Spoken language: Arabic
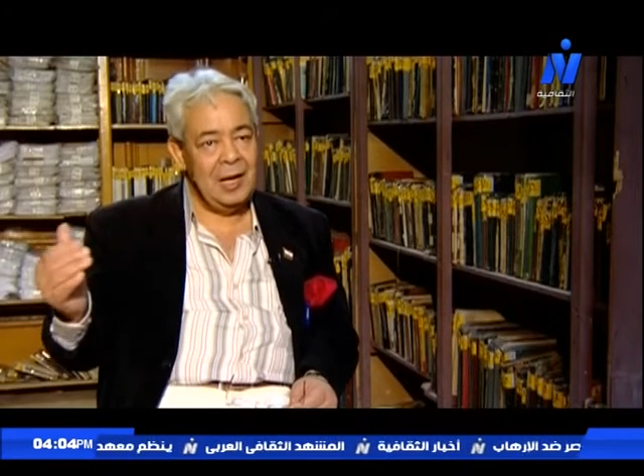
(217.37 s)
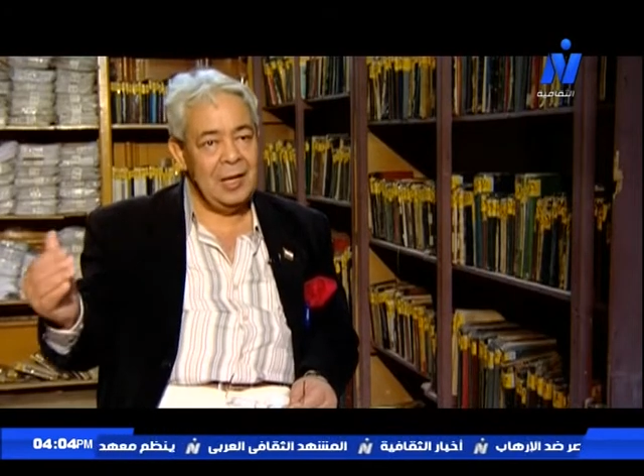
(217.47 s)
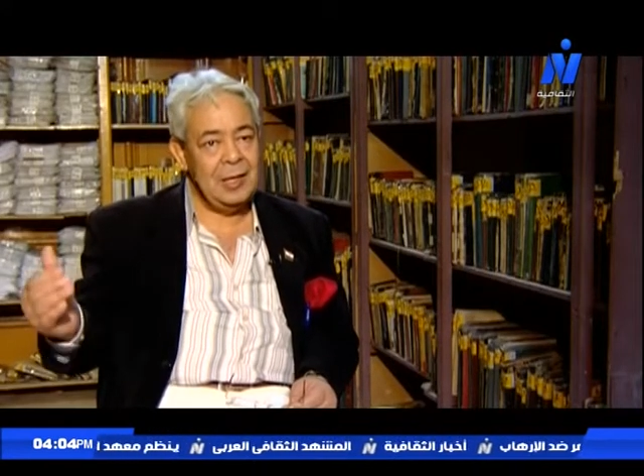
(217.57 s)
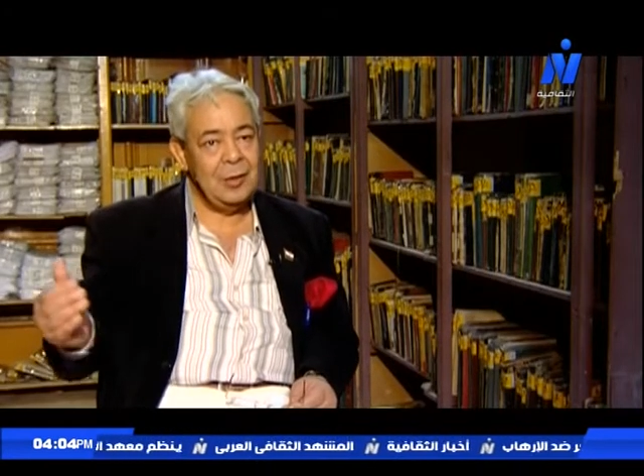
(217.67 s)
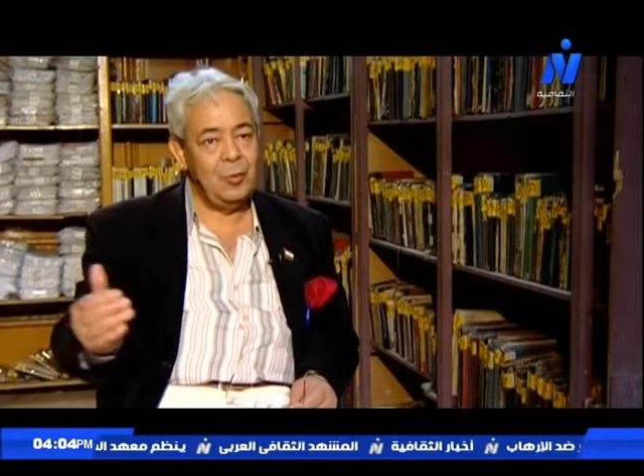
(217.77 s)

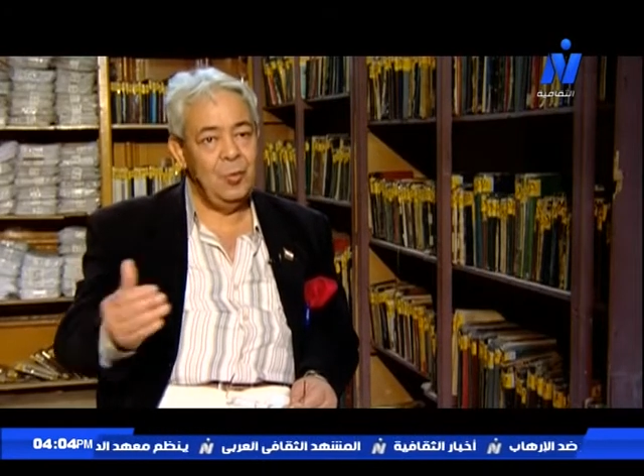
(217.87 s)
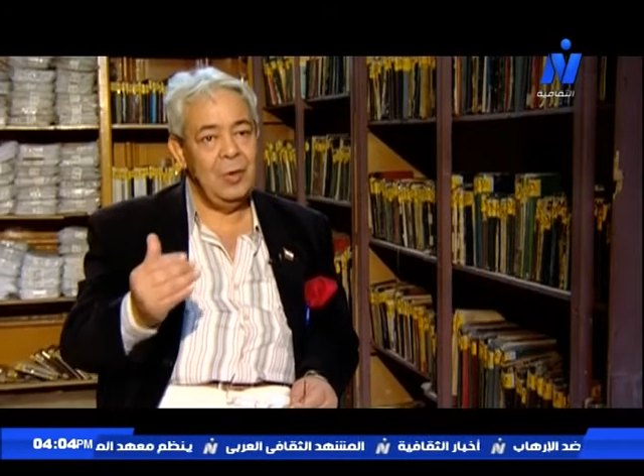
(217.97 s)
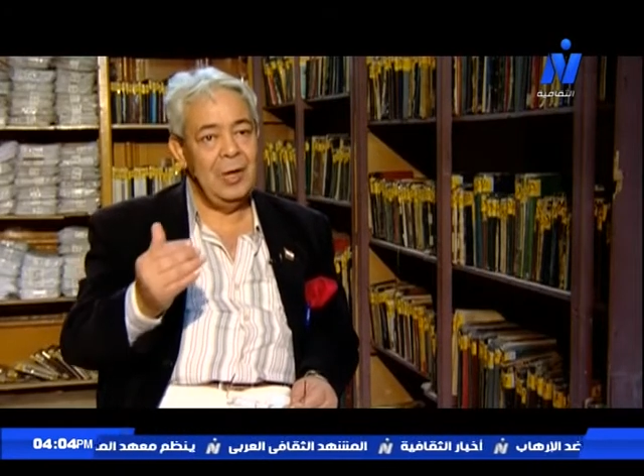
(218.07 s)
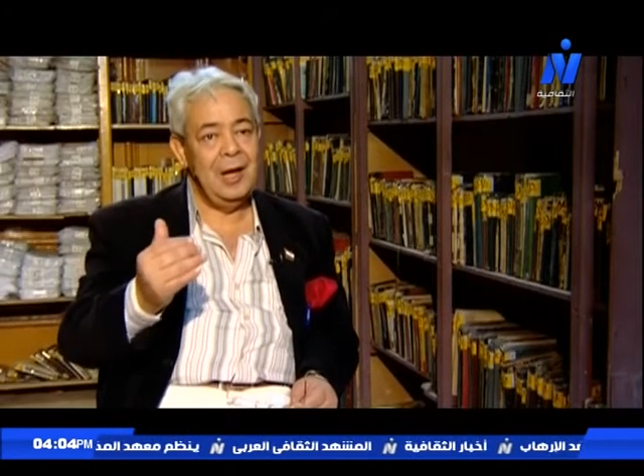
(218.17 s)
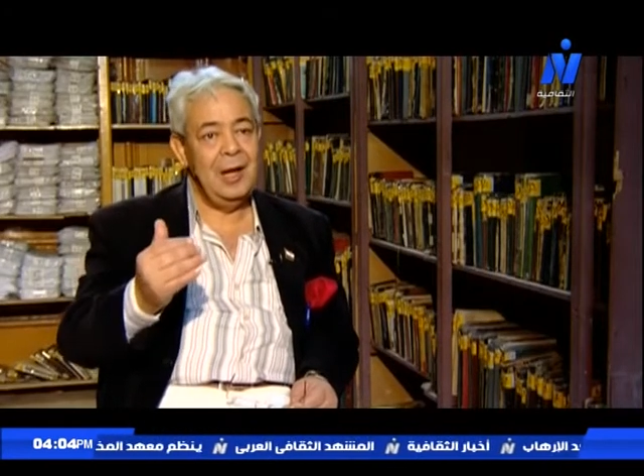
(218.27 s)
الاعدادي
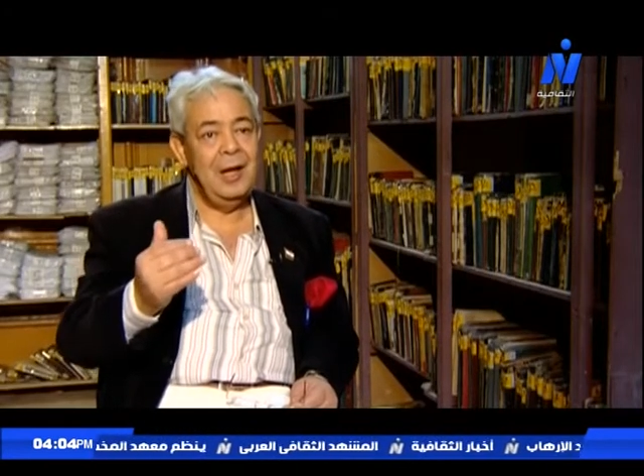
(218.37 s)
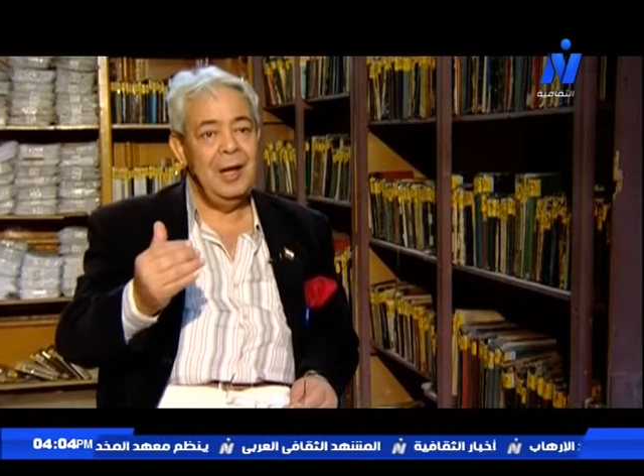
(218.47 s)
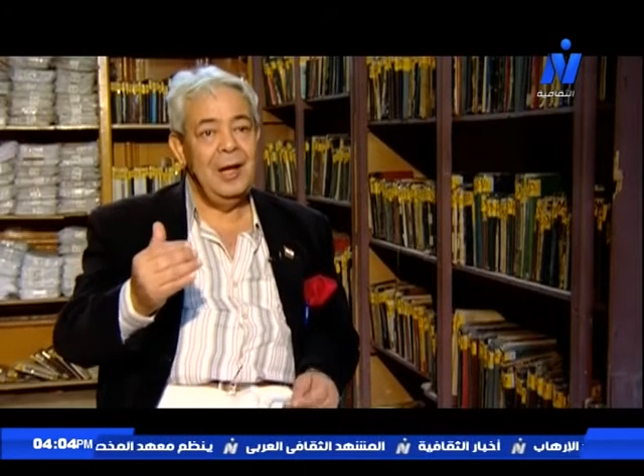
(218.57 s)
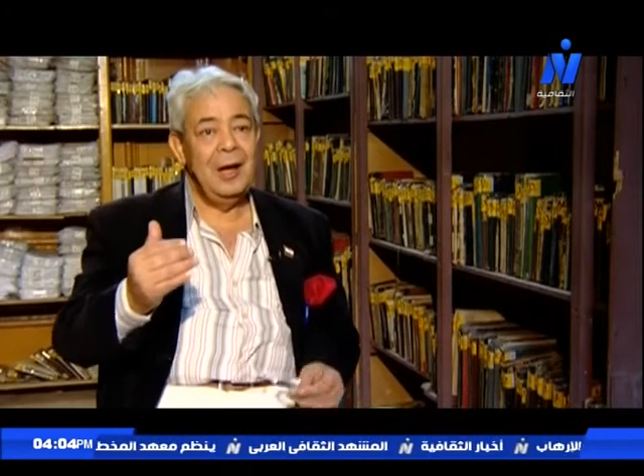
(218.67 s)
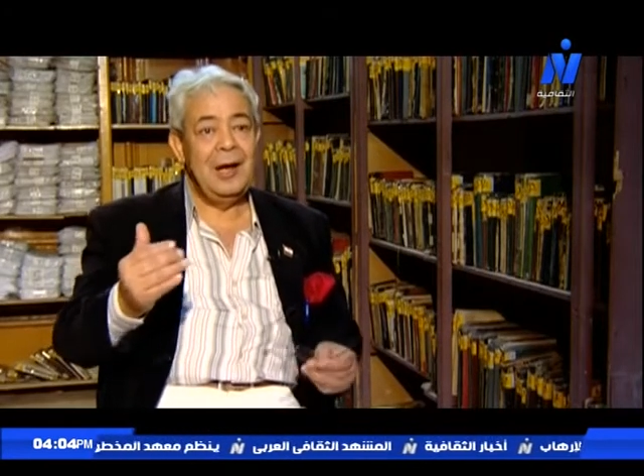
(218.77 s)
كلها
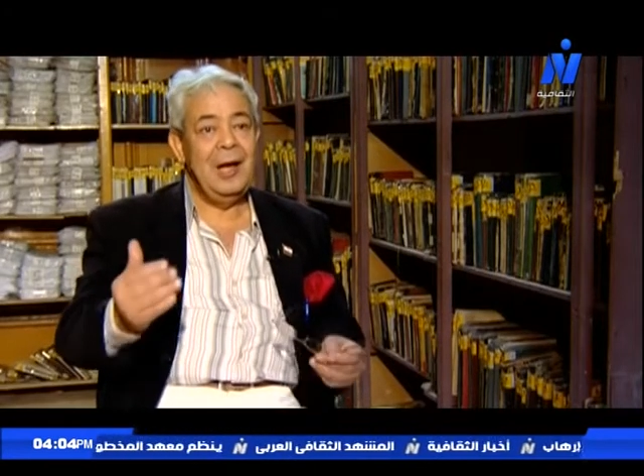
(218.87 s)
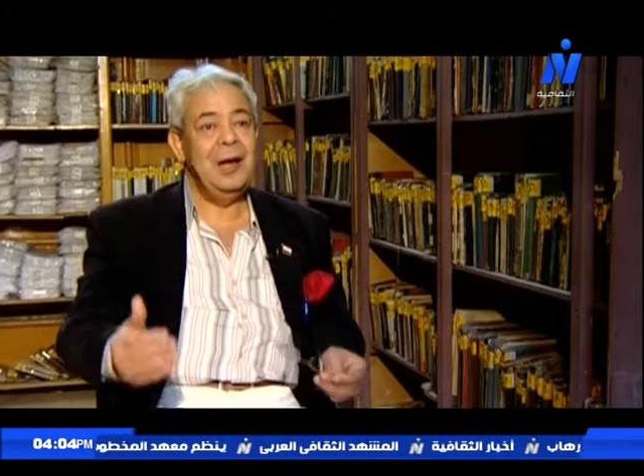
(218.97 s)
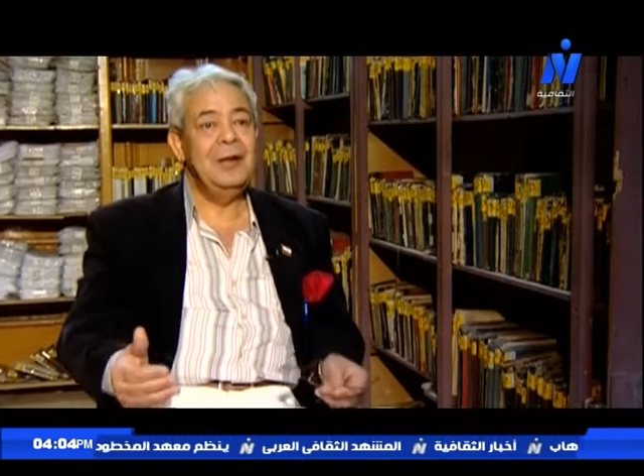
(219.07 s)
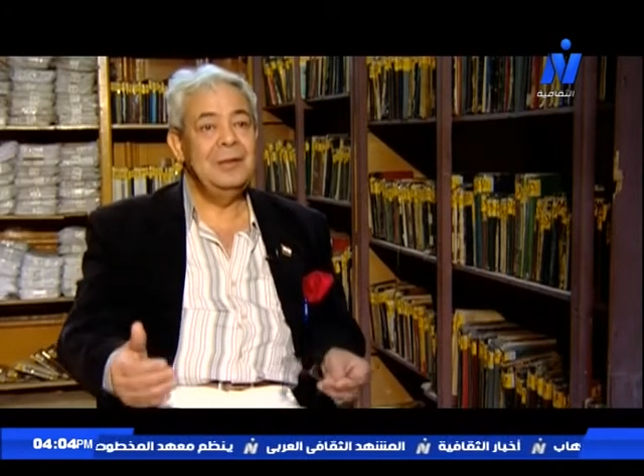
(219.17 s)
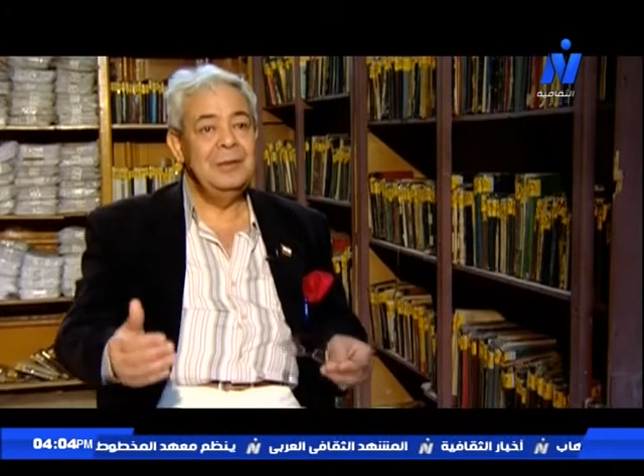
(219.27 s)
كانت